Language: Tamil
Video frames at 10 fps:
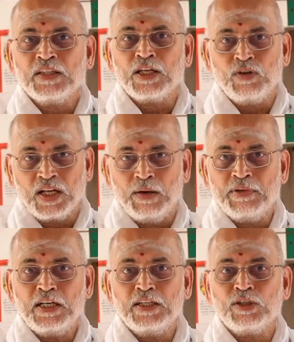தன்னோட
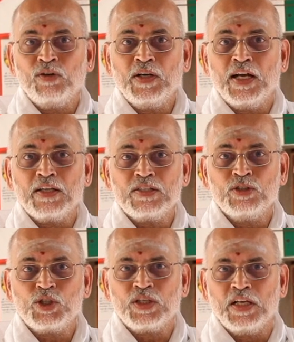கமண்டலத்திலோடு அடைச்சி
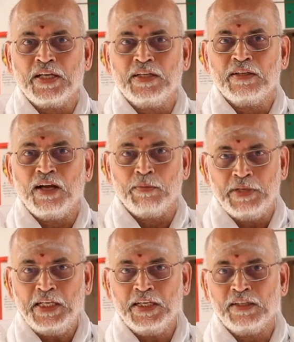வச்சுட்டாரே
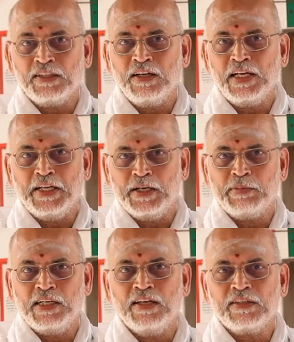அப்படிங்கிறதுனால என்ன
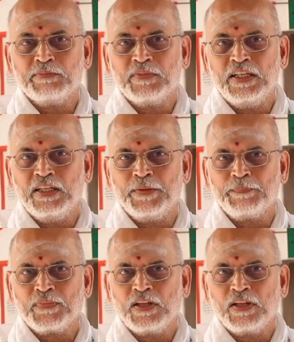பண்ணார் அப்படின்னார்